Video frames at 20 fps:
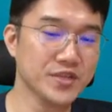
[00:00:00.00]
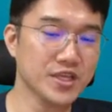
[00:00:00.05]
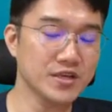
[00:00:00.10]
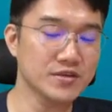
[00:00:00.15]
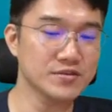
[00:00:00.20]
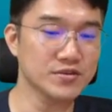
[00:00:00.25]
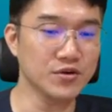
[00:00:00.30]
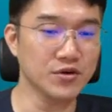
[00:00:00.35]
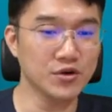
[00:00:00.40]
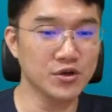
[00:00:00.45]

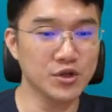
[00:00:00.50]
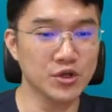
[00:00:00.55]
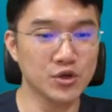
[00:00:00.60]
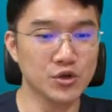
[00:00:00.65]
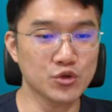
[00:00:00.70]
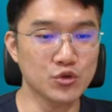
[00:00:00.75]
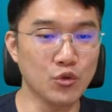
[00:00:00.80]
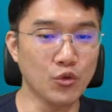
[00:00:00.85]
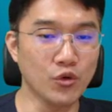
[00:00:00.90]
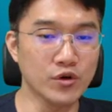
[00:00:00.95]
그래서
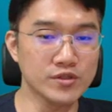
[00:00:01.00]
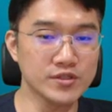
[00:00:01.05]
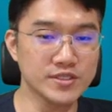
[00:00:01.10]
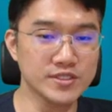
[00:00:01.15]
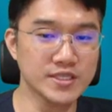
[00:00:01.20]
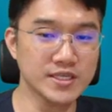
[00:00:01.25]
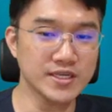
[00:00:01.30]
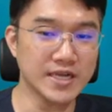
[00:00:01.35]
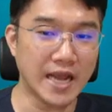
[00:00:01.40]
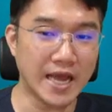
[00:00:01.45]
요거는
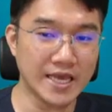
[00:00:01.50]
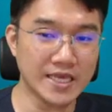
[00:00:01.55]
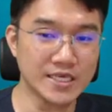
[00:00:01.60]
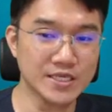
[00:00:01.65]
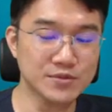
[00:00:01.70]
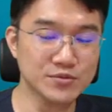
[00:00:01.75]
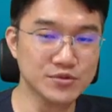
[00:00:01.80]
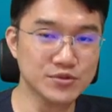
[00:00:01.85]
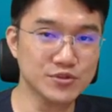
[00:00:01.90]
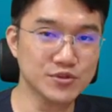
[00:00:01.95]
이제
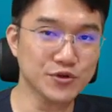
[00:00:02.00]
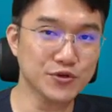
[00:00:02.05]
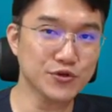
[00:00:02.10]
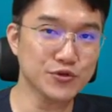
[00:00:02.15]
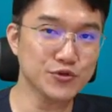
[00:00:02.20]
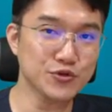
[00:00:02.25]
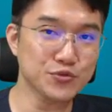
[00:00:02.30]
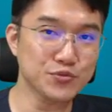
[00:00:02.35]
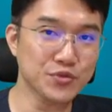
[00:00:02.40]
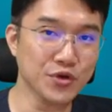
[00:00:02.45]
라이브처럼 좀